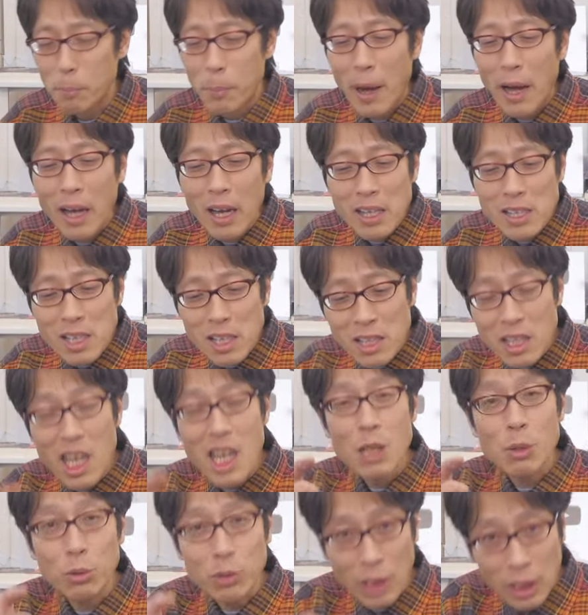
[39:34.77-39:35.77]
バカじゃね
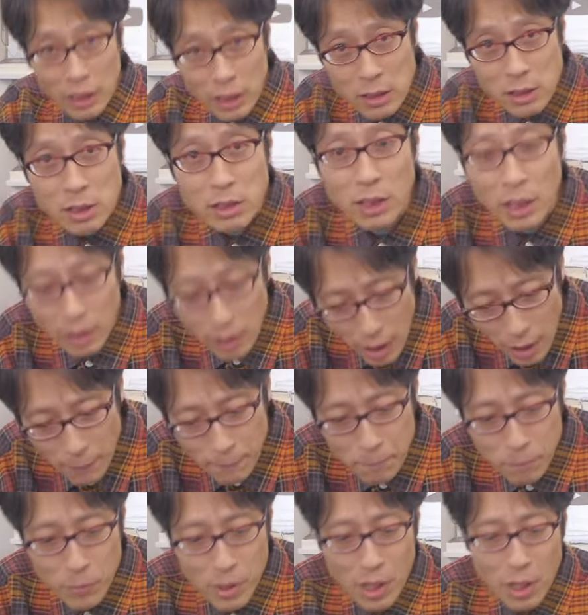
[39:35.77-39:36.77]
えのって話ですからね。
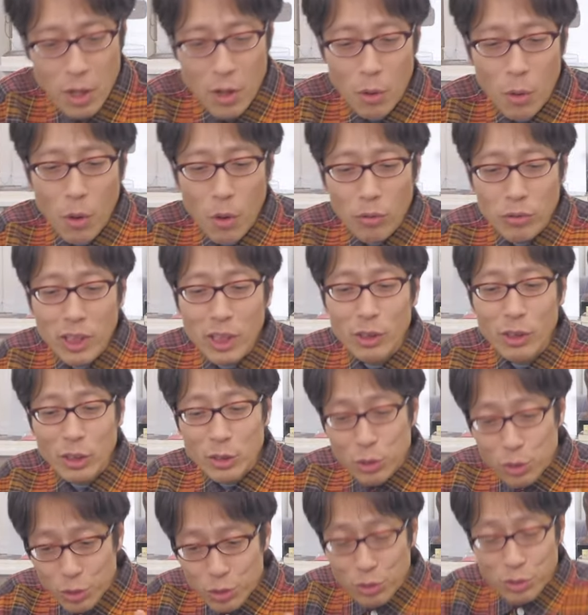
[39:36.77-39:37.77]
こんなの
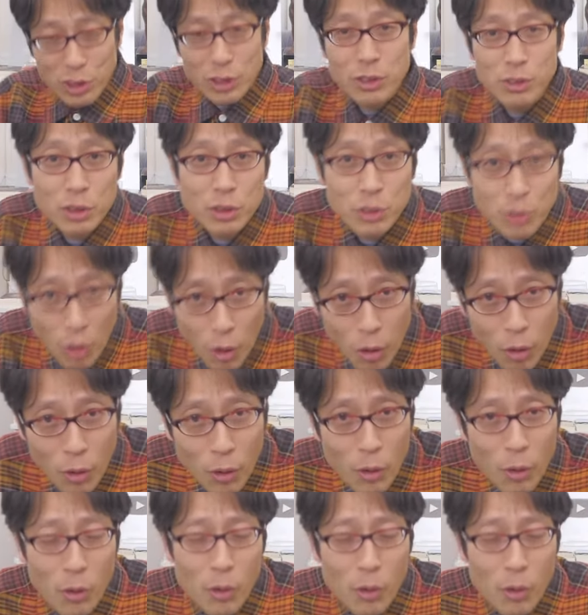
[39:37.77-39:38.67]
が通説ですよ。